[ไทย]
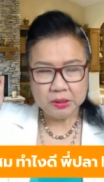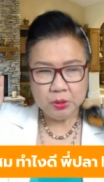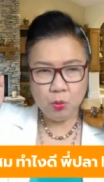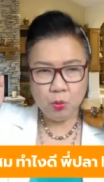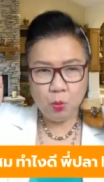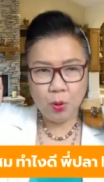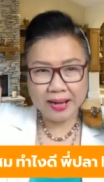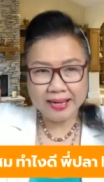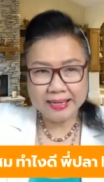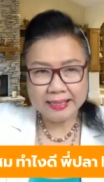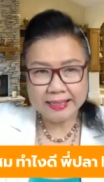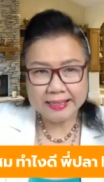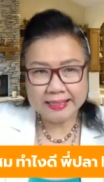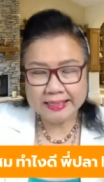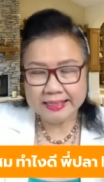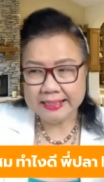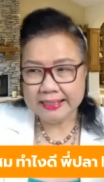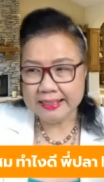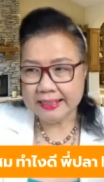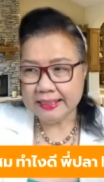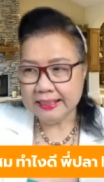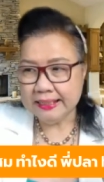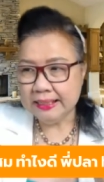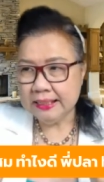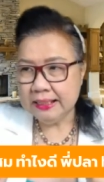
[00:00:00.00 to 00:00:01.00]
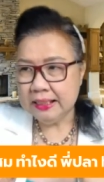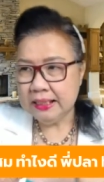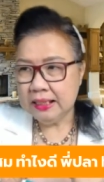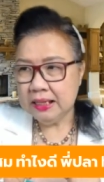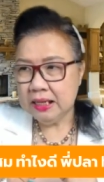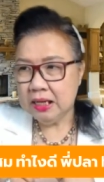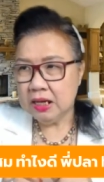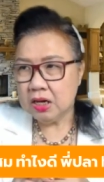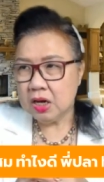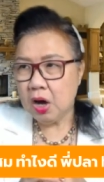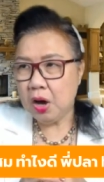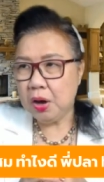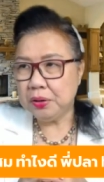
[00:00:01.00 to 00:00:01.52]
วันนี้
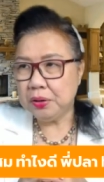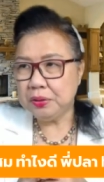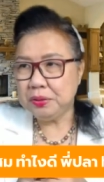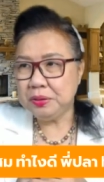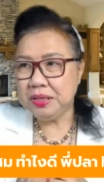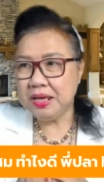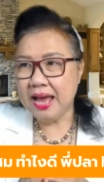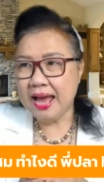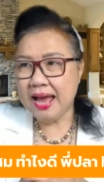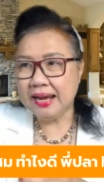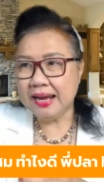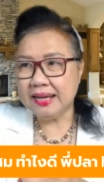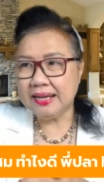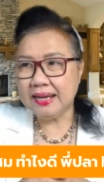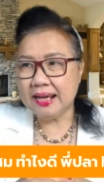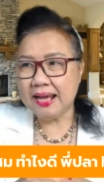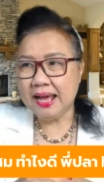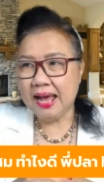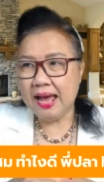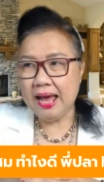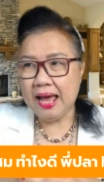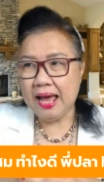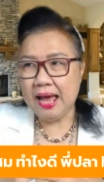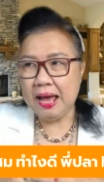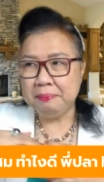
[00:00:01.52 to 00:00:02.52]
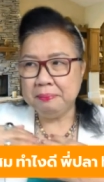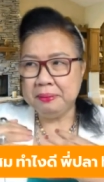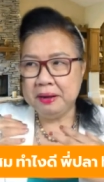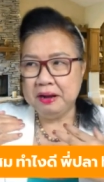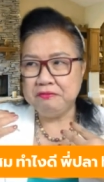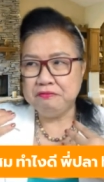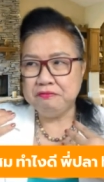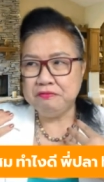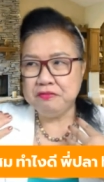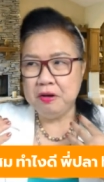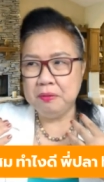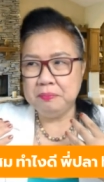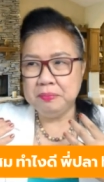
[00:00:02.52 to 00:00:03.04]
ขออนุญาตนะคะอ่าแพลต
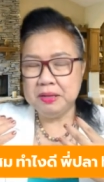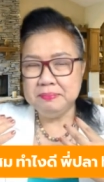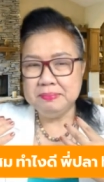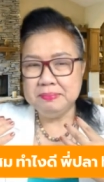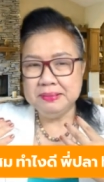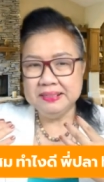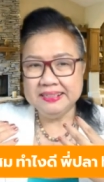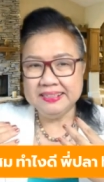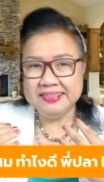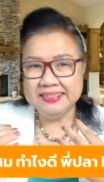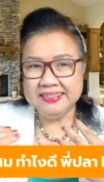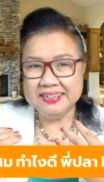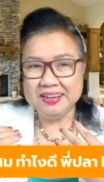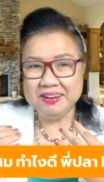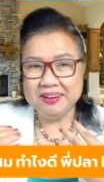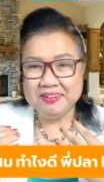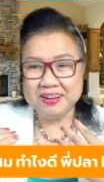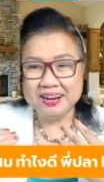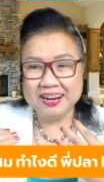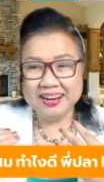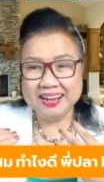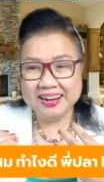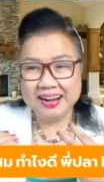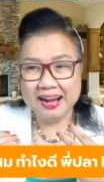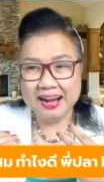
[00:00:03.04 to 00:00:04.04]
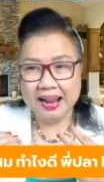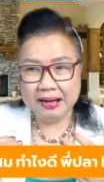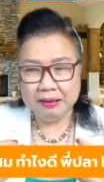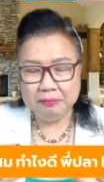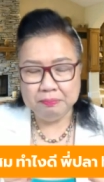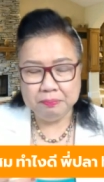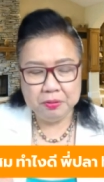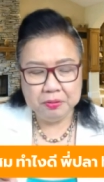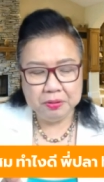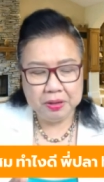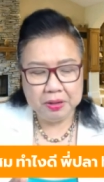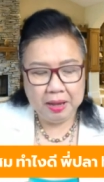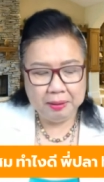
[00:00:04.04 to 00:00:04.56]
ฟอร์มในมือถือก็กำลังรันโปร
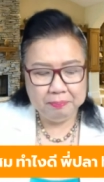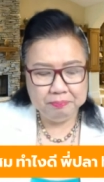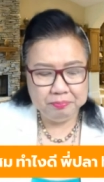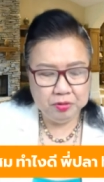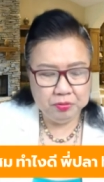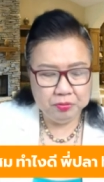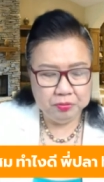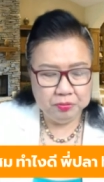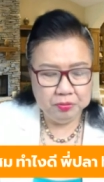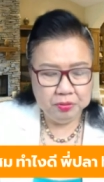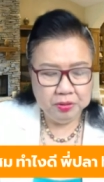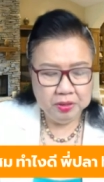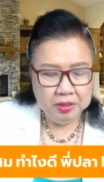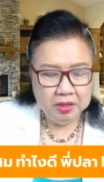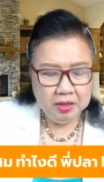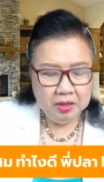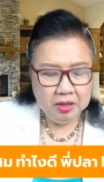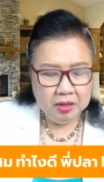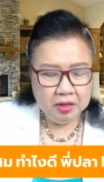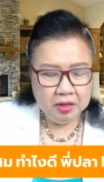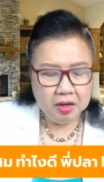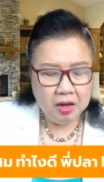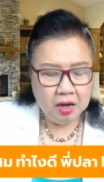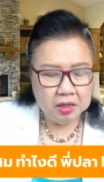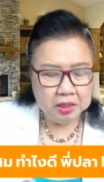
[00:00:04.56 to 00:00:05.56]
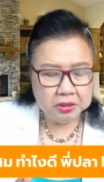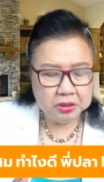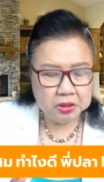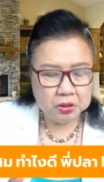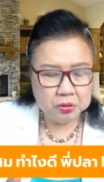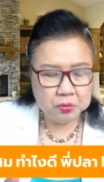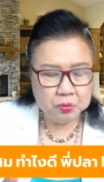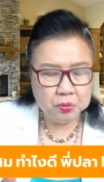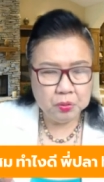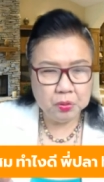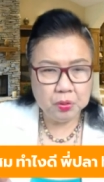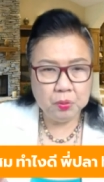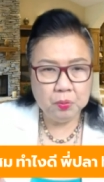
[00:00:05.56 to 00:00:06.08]
แกรมอยู่ก็เลยจะ
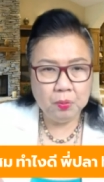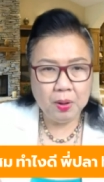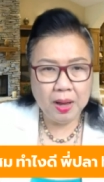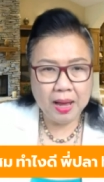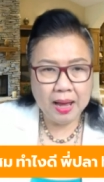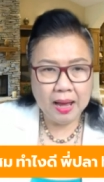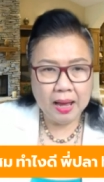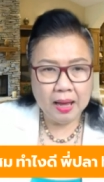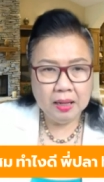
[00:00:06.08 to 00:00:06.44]
คุยว่า